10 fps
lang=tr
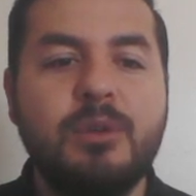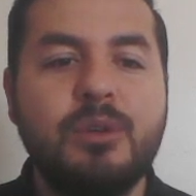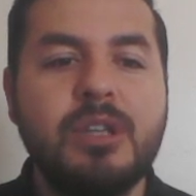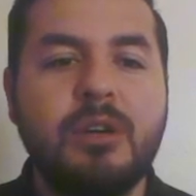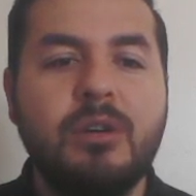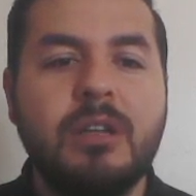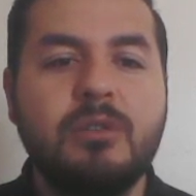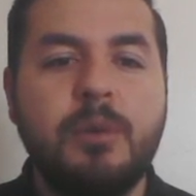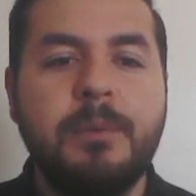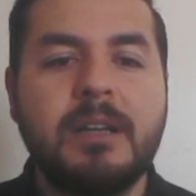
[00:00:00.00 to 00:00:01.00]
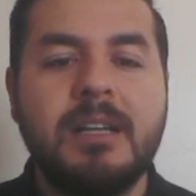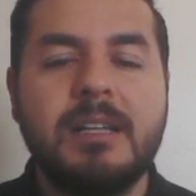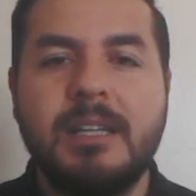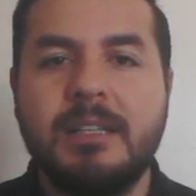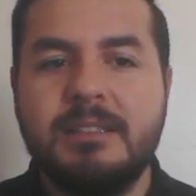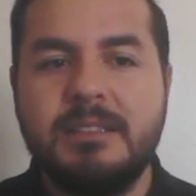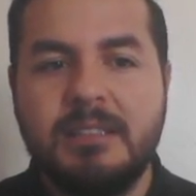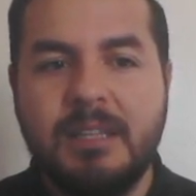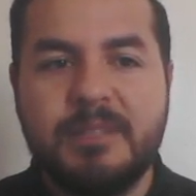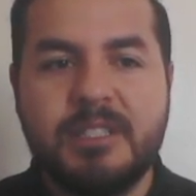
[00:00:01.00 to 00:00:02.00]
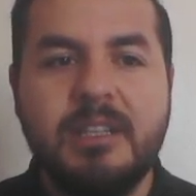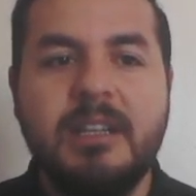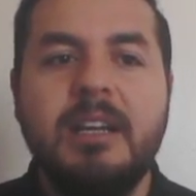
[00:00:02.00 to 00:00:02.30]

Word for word: yüksek olan topraklardandır demiş.